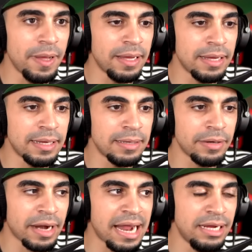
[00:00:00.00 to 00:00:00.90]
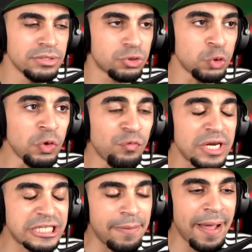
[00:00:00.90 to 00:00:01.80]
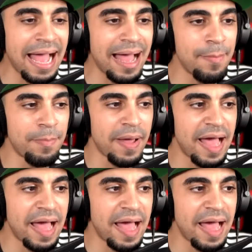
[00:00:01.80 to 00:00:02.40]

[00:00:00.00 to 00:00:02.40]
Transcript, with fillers: آه راح نشوف يا شباب